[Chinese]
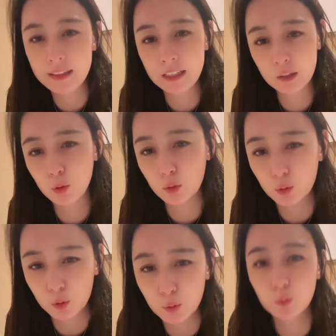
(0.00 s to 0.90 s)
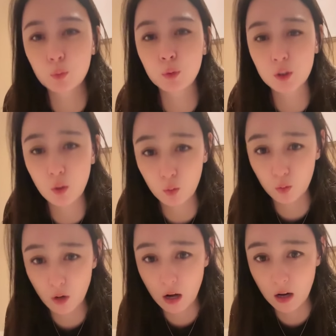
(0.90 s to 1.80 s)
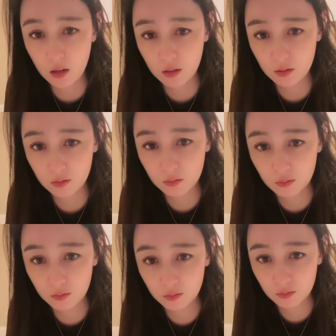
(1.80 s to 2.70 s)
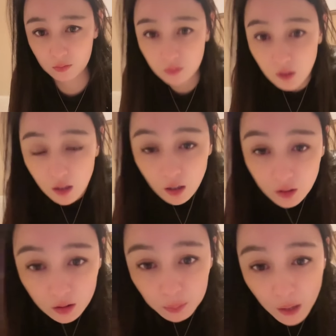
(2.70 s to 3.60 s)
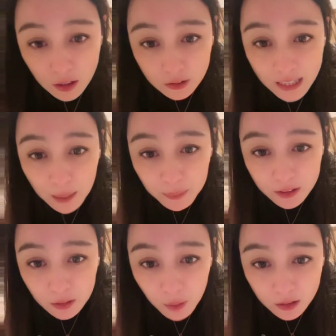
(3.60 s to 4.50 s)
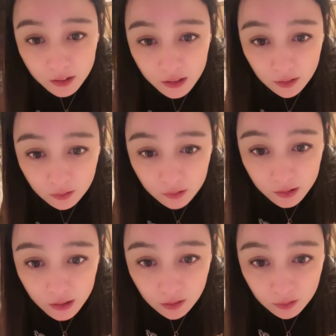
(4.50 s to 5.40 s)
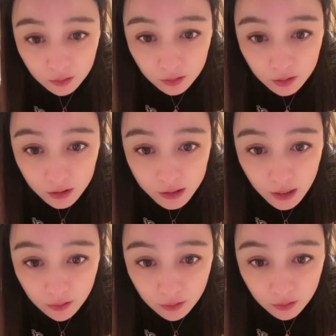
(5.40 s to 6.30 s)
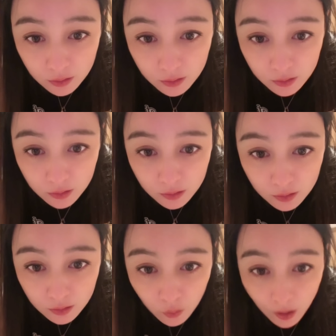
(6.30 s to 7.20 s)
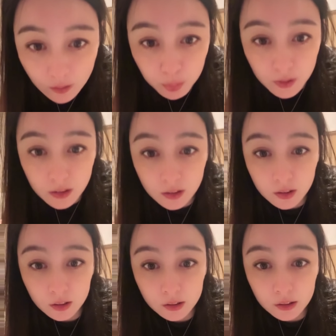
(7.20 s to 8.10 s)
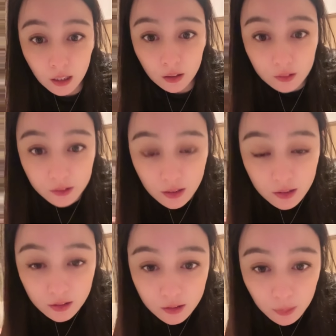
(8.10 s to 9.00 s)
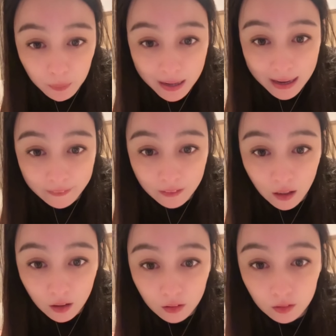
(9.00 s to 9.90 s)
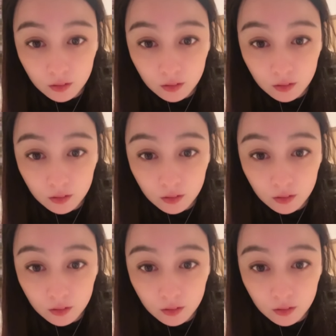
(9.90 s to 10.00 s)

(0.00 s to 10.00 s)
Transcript: 呢，你跟我说苏州啊？什么厦门什么真真真，完了不认识这个字啊？真怎么安呐？